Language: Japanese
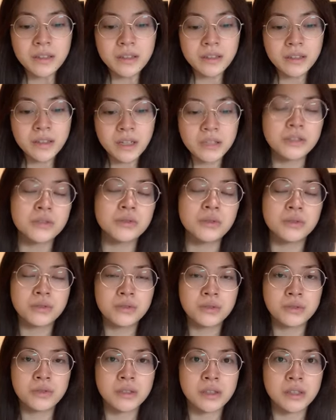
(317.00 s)
活動
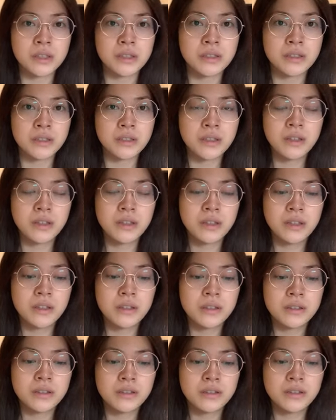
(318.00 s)
中止
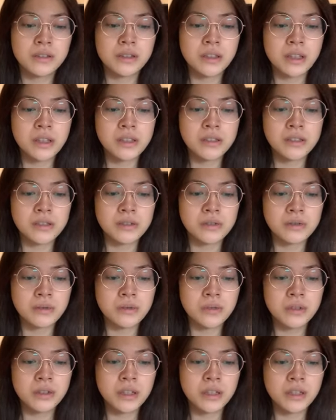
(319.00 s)
に対してす
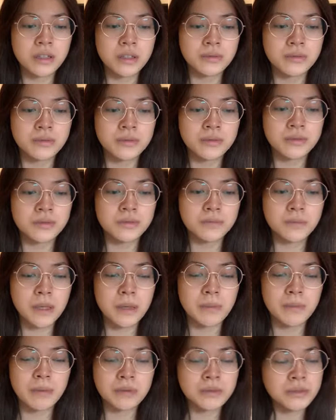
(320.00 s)
ごいなんかまあ、
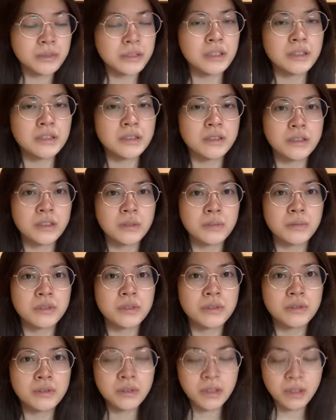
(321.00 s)
やっぱ複雑な気持
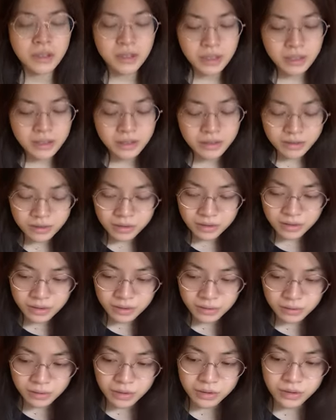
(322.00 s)
ちを抱え
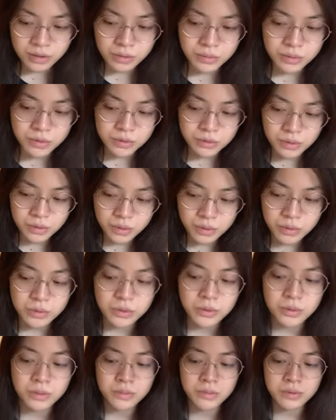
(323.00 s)
てる方もすごい多い
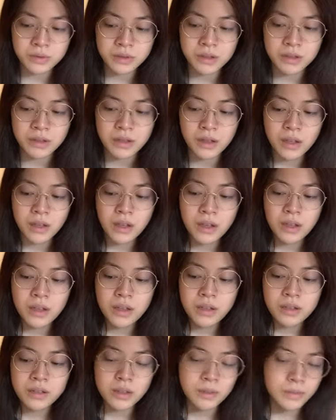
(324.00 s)
と思うし
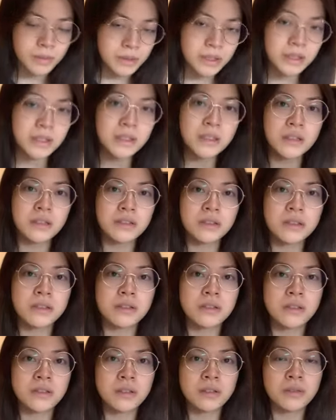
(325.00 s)
寂しいって言ってく
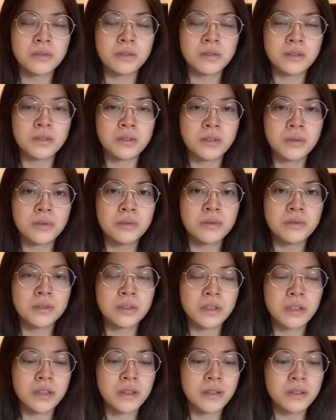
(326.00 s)
ださる方が多く
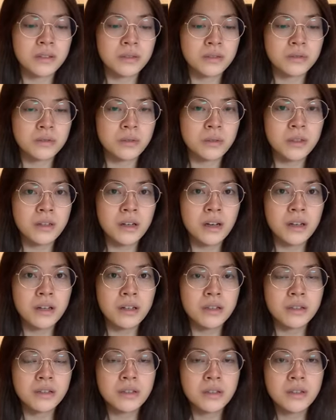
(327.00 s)
てそれ
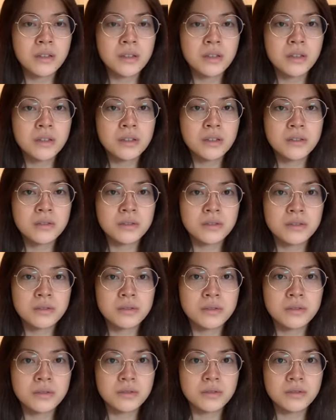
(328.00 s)
が
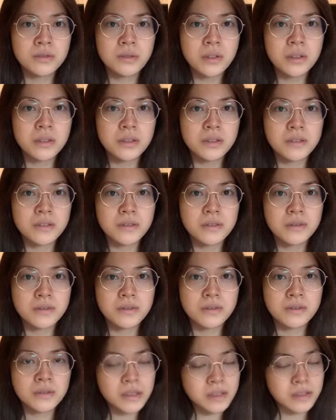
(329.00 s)
すごい
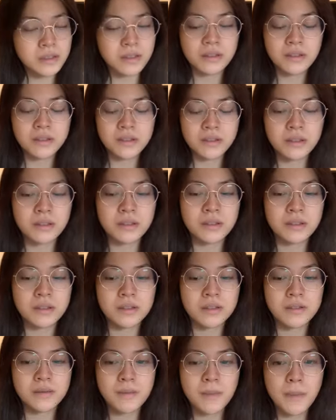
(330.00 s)
嬉しかったで
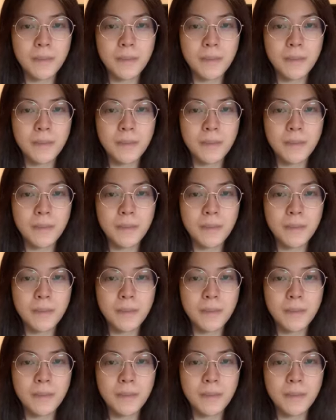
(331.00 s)
す